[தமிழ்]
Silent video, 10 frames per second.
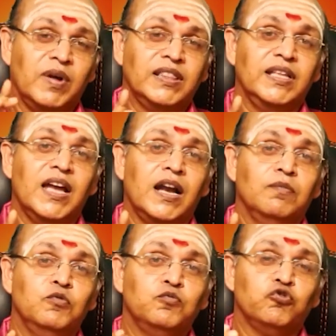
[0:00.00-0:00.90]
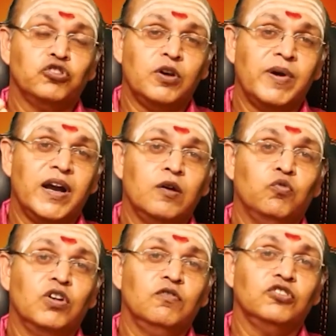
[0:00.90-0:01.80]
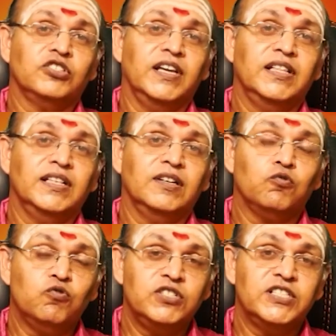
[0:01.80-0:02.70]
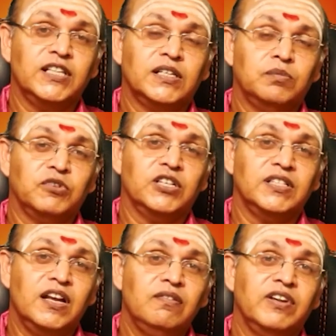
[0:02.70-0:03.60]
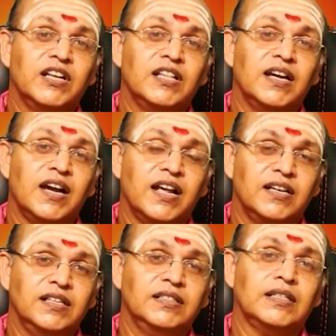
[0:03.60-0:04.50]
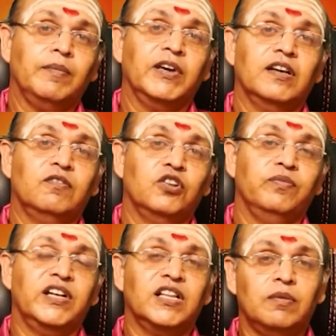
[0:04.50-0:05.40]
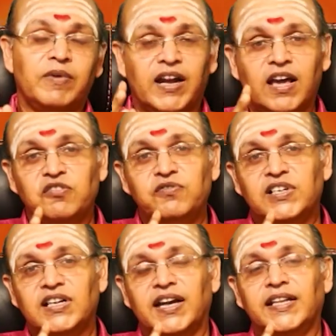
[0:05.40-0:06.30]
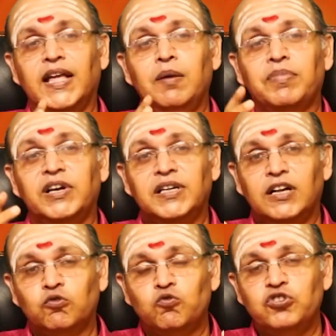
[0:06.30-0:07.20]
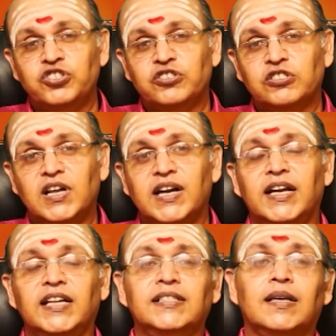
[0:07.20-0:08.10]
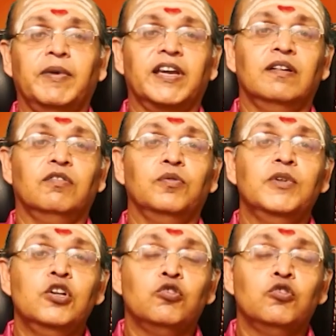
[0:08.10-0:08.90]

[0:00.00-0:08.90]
மத்தியானமும் சுத்தமான உணவு செய்து குளித்ததுக்கு பிறகு தான் விரதக்காரருக்கு சமைக்க வேணும் விரதம் யாராவது வீட்டில் இருந்தால் பெண்கள் குளிச்சுட்டு தான் அன்றைக்கு சமைக்க வேணும்